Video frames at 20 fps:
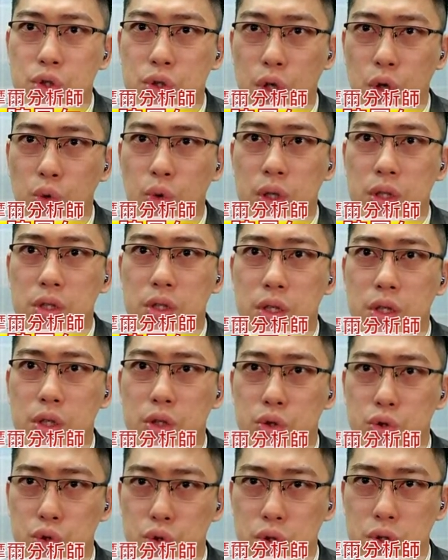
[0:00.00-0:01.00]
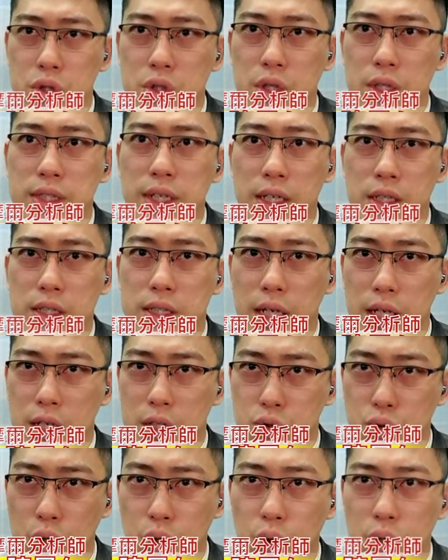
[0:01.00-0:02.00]
首稳的趋势成长的这样
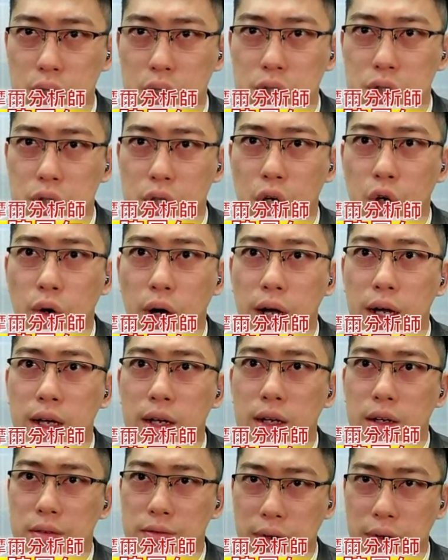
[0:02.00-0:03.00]
一个状况的时候啊。